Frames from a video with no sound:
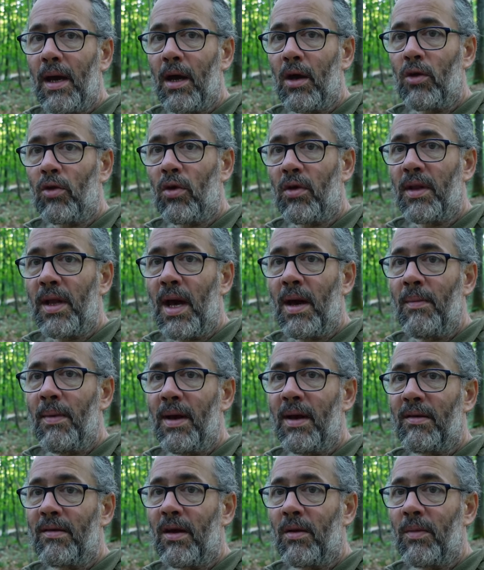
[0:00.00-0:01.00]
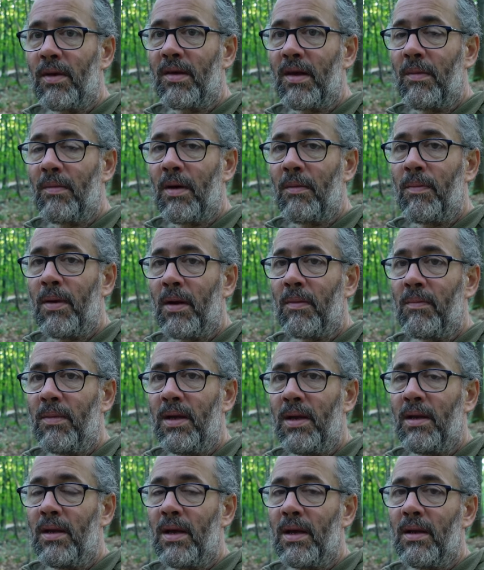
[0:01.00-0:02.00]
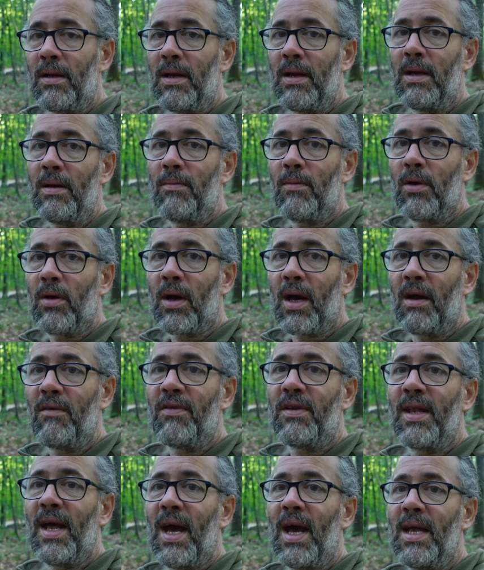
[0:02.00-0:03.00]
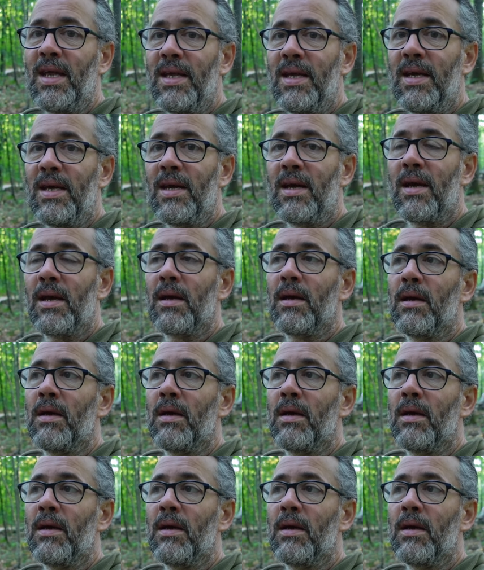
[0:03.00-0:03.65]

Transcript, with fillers: en retournant à la maison, ben, ça m'a permis d'aller me ravitailler